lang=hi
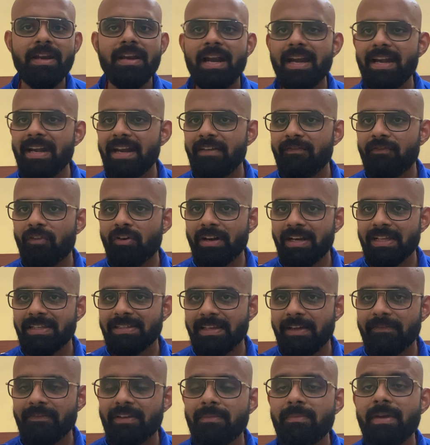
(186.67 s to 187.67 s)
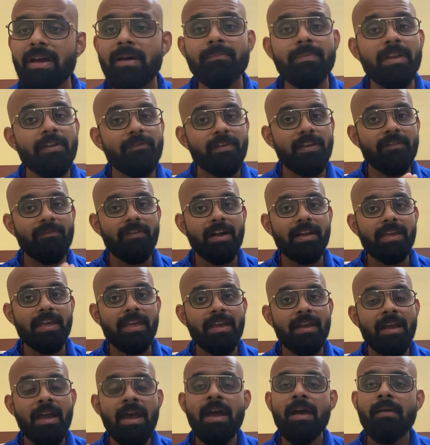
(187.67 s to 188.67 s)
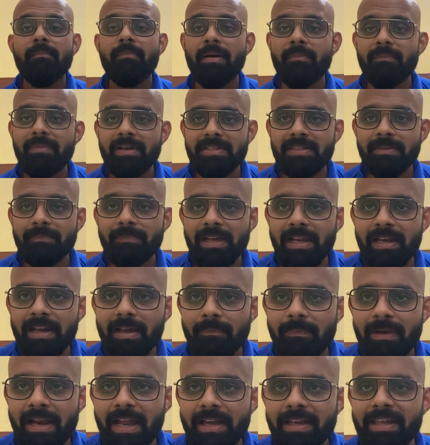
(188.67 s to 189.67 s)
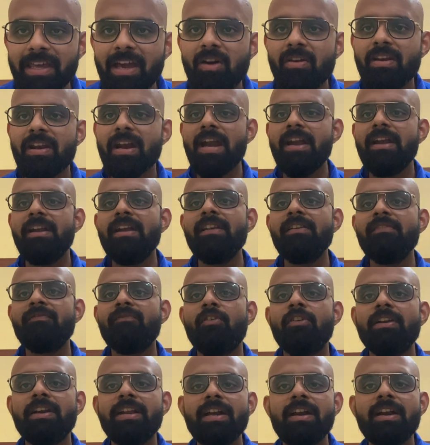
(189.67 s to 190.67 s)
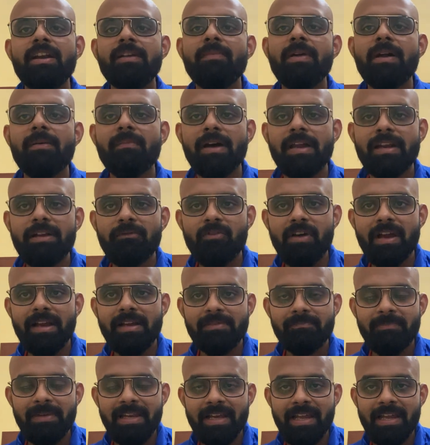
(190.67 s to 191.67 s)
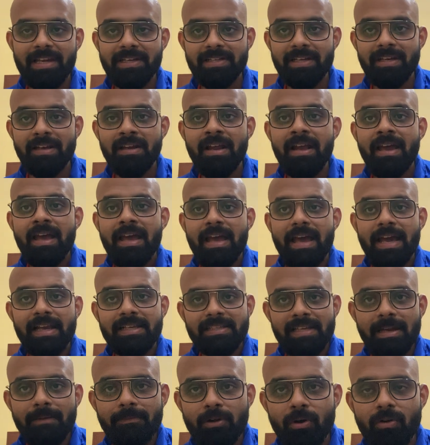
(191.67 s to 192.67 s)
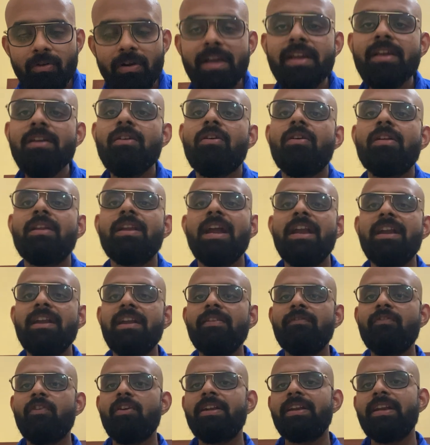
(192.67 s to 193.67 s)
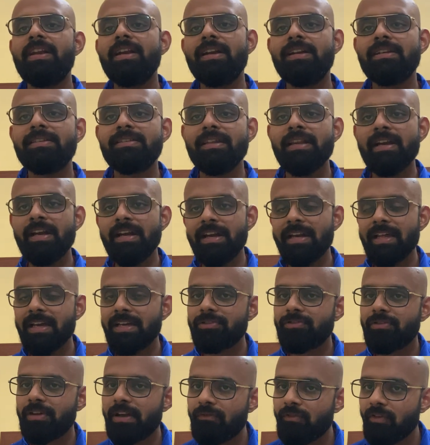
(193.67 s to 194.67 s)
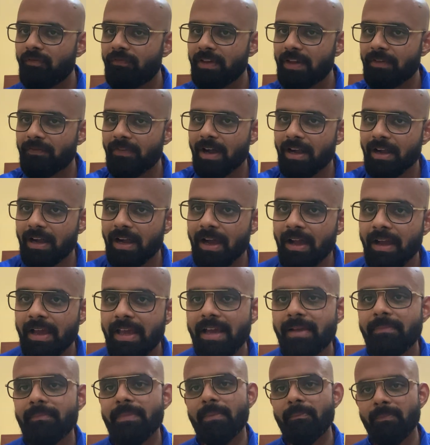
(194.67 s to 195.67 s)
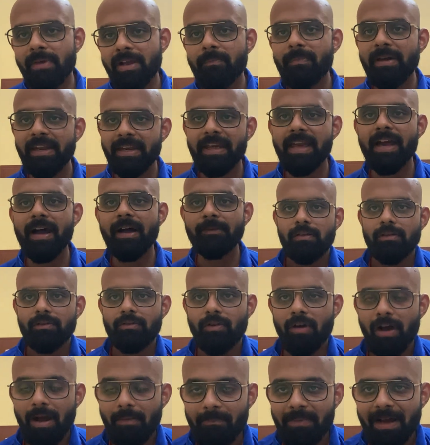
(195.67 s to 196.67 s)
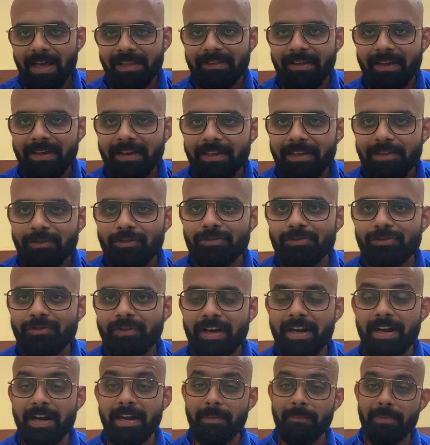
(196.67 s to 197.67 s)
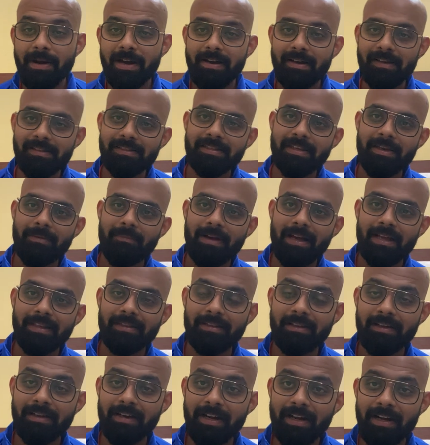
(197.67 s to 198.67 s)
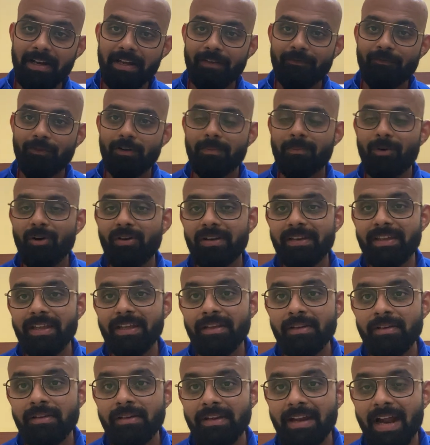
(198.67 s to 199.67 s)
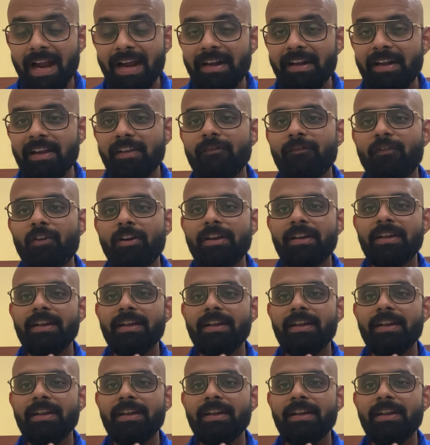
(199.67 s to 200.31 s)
में 1947 में हमने फीफा की मेंबरशिप के लिए अप्लाई किया और 1948 में हमारी वो एप्लीकेशन एक्सेप्ट हो गई और 1948 से इंडिया जो है वो फीफा का एक मेंबर बन गया तो अब बात करेंगे दोस्तों इंडिपेंडेंस के बाद इंडियन फुटबॉल की नाइनटीन